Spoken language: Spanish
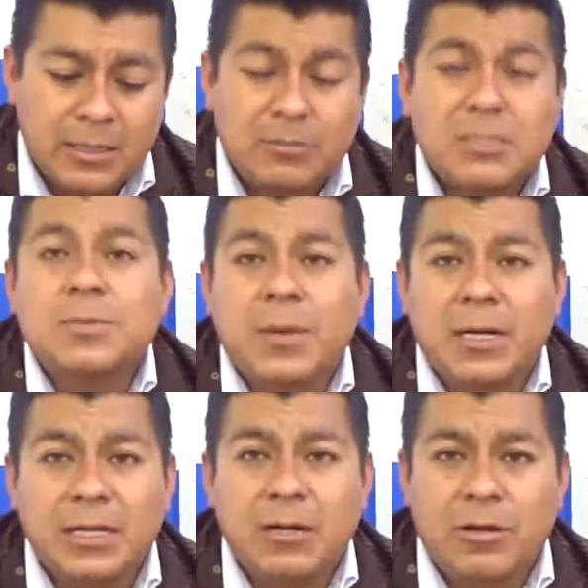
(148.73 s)
Entonces es
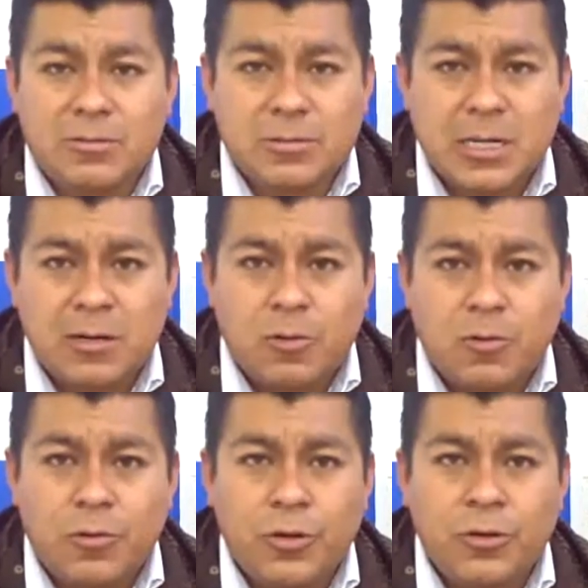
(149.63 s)
parte de lo que nos da el
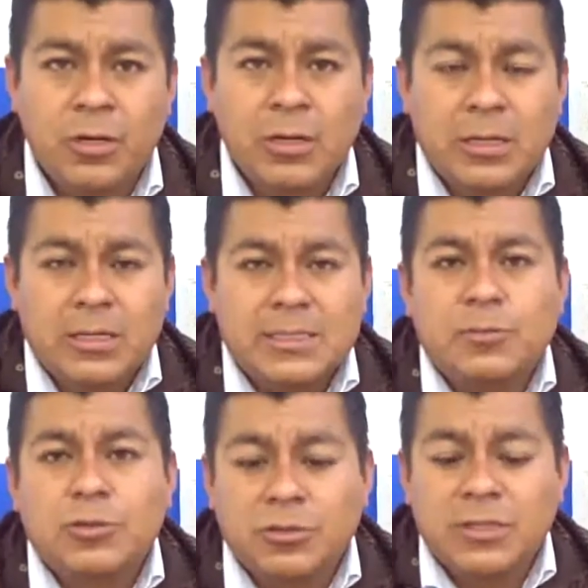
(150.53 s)
orgullo.
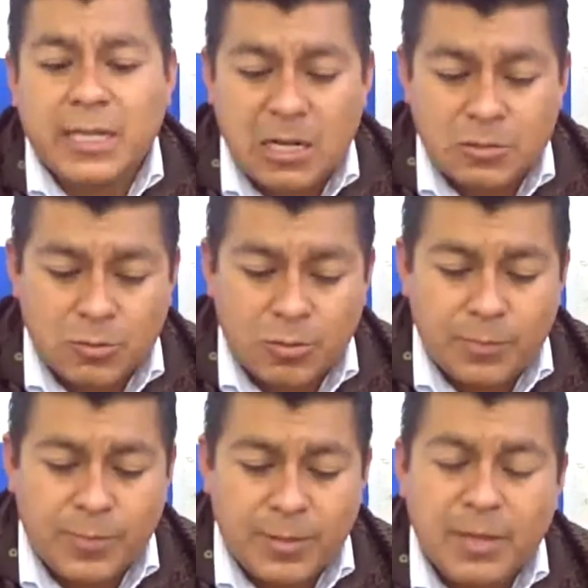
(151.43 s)
Estamos considerados como
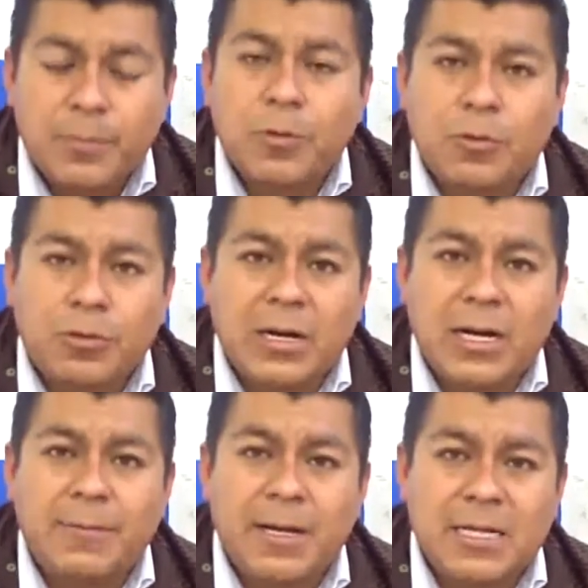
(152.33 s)
el primer productor a
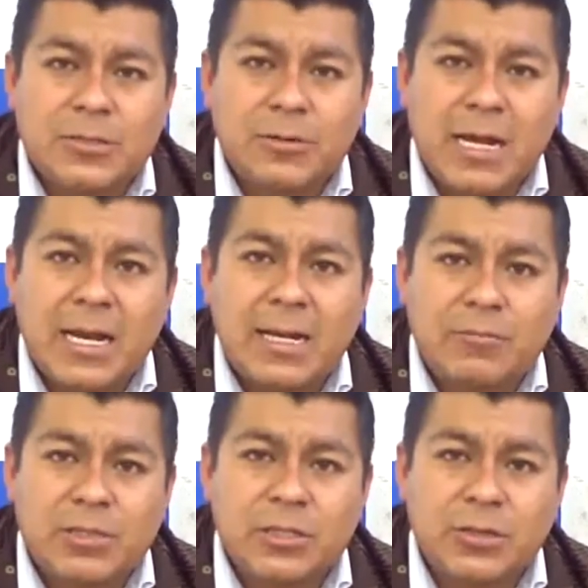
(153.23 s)
nivel nacional en
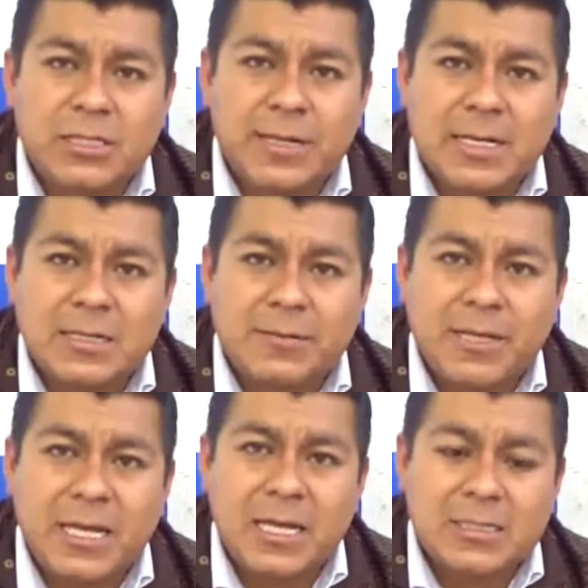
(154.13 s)
cuestión de esferas
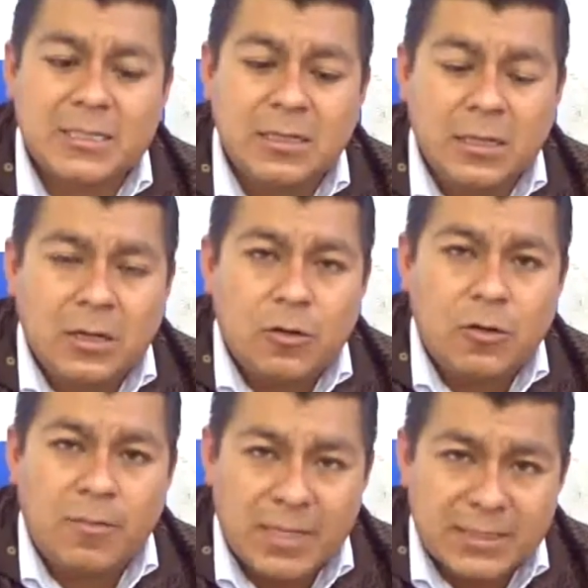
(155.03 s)
navideñas,
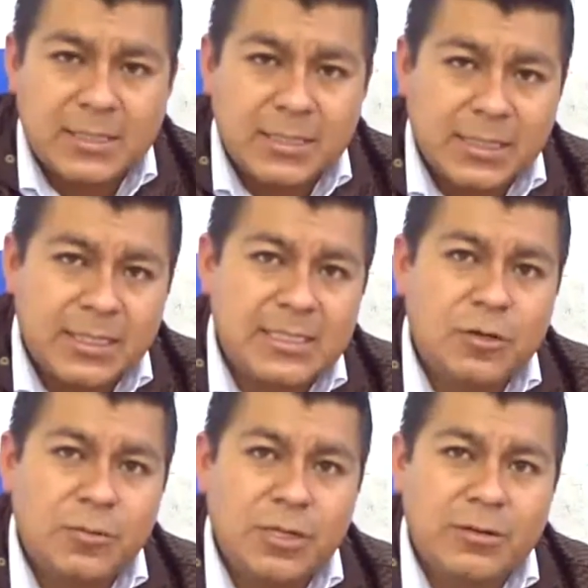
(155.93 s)
con más de
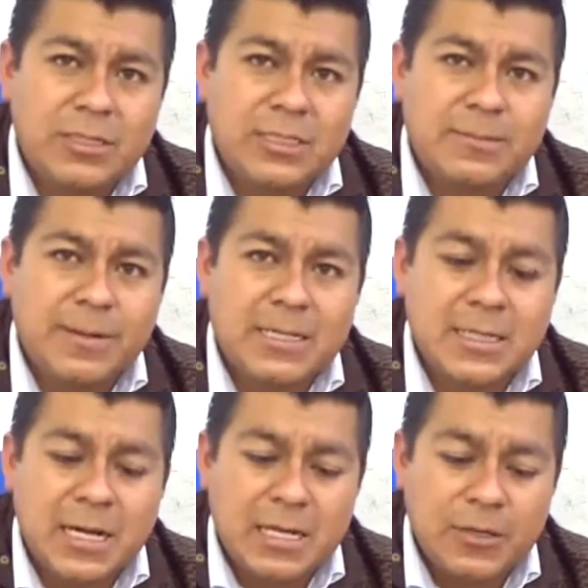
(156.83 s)
75 millones de
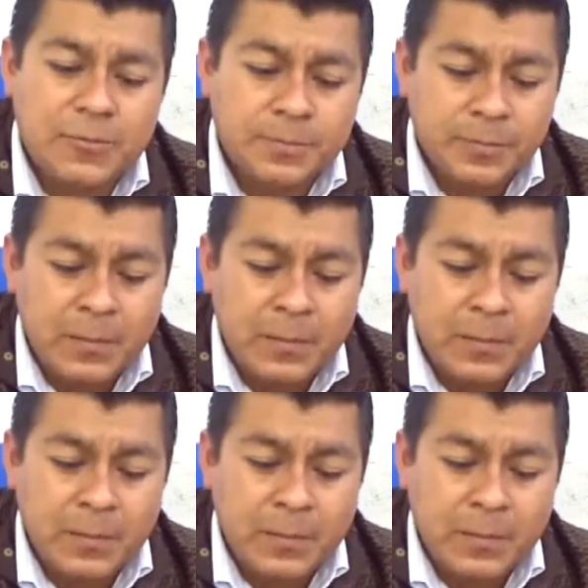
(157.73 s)
esferas al año.